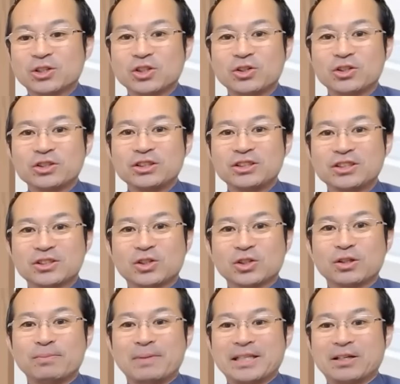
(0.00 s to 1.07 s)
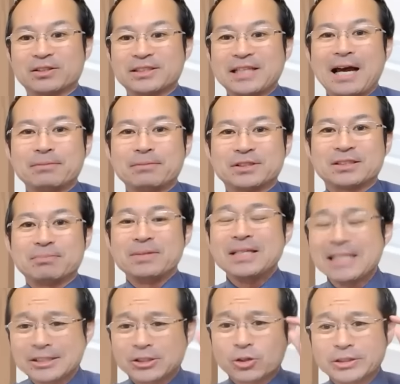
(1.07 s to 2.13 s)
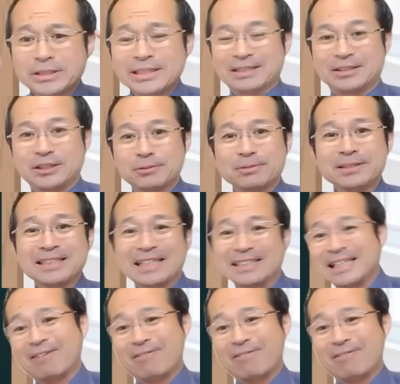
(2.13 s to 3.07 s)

そういうことまでのサービスってみんな職人とか自分でさ